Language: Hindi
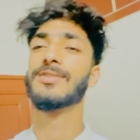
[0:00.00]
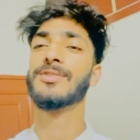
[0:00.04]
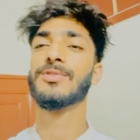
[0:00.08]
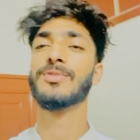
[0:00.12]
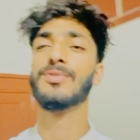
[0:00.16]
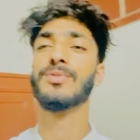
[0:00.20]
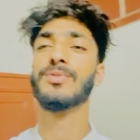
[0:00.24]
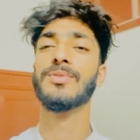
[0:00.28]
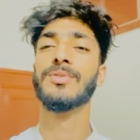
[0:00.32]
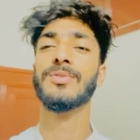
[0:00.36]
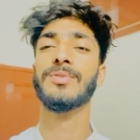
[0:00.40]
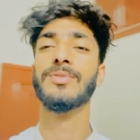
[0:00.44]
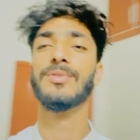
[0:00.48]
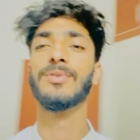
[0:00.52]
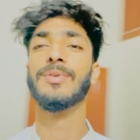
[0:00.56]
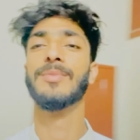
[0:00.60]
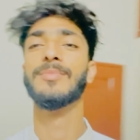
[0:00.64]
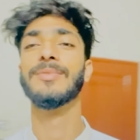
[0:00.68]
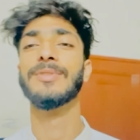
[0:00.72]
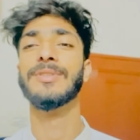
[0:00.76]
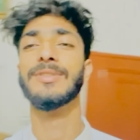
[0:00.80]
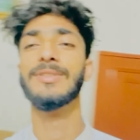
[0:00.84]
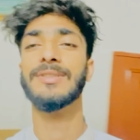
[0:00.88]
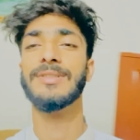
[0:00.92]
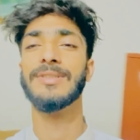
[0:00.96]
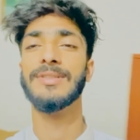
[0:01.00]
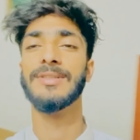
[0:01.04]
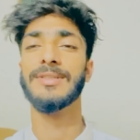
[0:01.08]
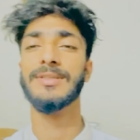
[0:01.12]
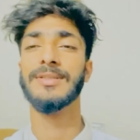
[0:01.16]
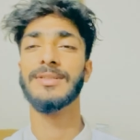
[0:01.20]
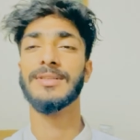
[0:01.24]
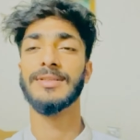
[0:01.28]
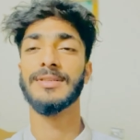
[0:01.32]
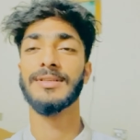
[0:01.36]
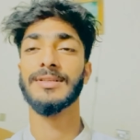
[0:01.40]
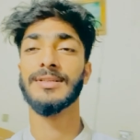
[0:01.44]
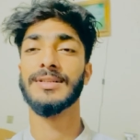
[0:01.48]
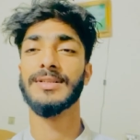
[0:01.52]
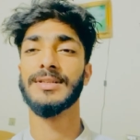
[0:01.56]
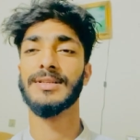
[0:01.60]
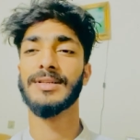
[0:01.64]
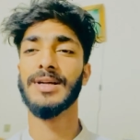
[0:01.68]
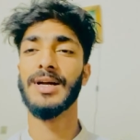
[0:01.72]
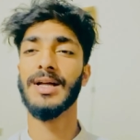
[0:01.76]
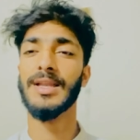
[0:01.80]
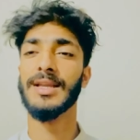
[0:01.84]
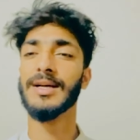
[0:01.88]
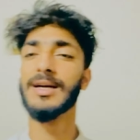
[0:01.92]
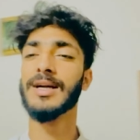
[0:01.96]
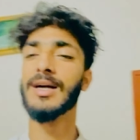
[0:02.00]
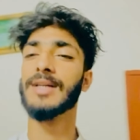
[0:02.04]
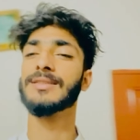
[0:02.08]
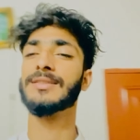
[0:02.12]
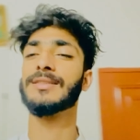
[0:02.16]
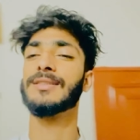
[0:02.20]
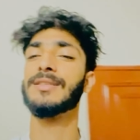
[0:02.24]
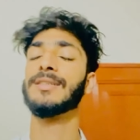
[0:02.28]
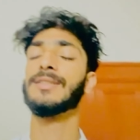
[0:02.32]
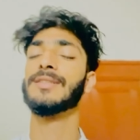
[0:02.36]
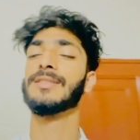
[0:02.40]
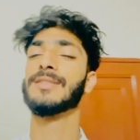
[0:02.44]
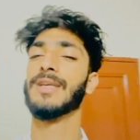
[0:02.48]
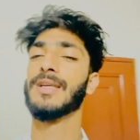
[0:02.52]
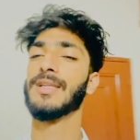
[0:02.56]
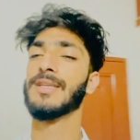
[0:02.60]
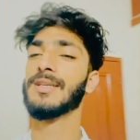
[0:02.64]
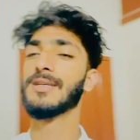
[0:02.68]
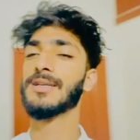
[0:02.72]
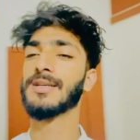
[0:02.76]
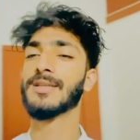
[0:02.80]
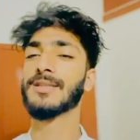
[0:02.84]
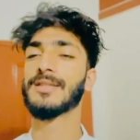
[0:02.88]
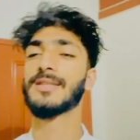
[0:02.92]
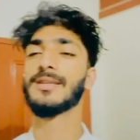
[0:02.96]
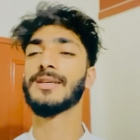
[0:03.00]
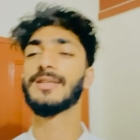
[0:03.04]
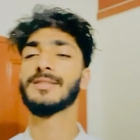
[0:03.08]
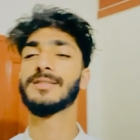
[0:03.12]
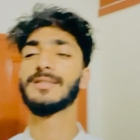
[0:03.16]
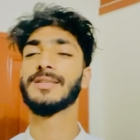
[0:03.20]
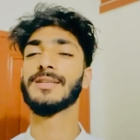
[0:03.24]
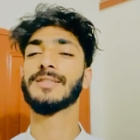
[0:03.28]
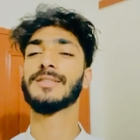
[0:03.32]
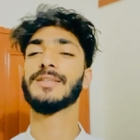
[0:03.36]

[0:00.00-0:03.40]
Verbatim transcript: तो अभी खाना खाते हैं सैरी करते हैं अच्छे